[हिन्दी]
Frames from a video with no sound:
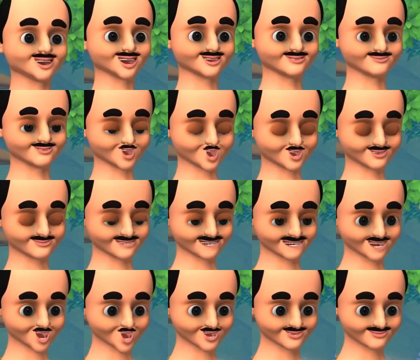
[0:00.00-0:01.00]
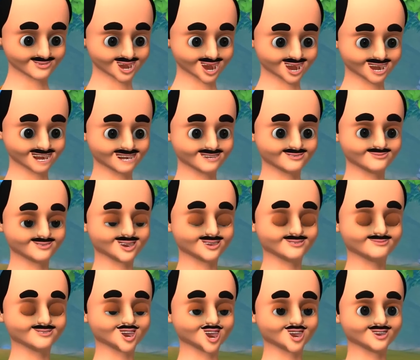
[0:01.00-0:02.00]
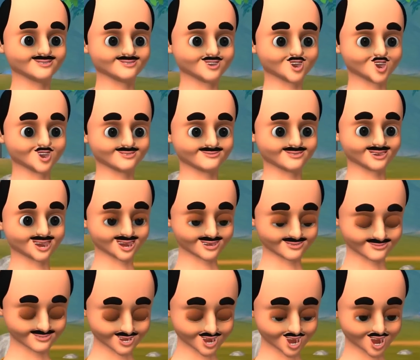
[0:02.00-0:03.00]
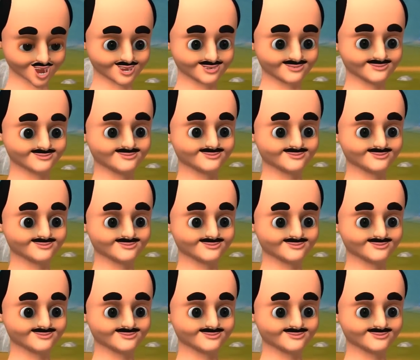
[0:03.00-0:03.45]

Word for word: अरे ओ विनोद वाह ये क्या कर रहा है तू